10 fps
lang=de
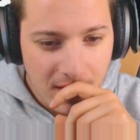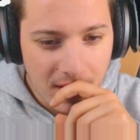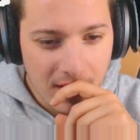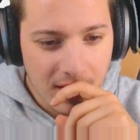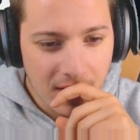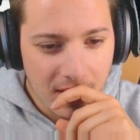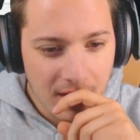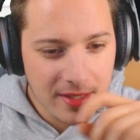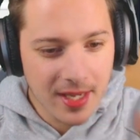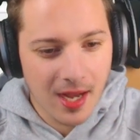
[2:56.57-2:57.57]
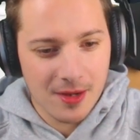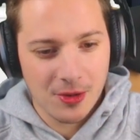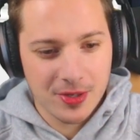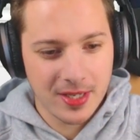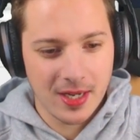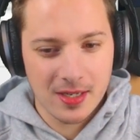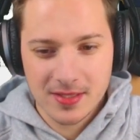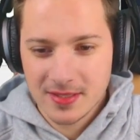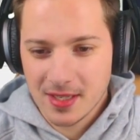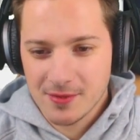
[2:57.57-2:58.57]
Äh, ja, okay,
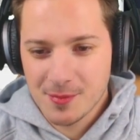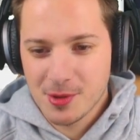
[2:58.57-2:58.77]
alles klar.